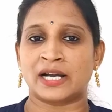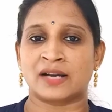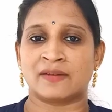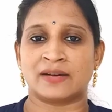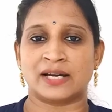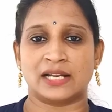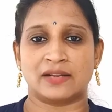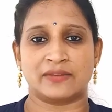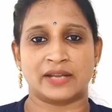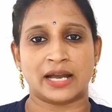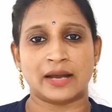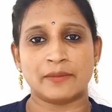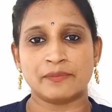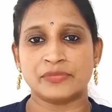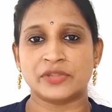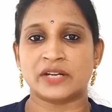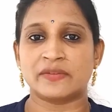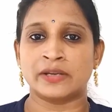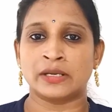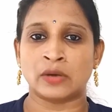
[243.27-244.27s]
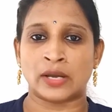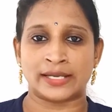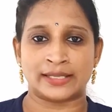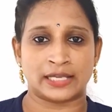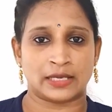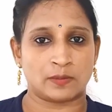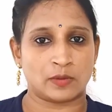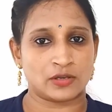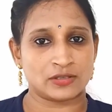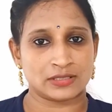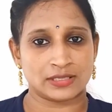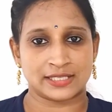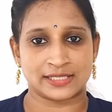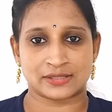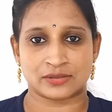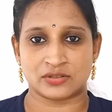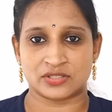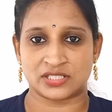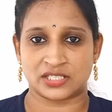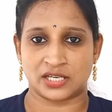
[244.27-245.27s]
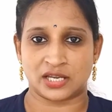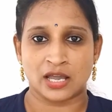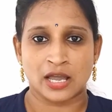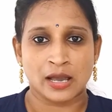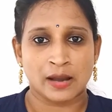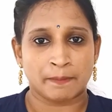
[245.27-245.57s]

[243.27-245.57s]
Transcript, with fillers: పక్క వాళ్ళవి అందరివి ఐదారు బ్లౌజులు తీసుకొచ్చి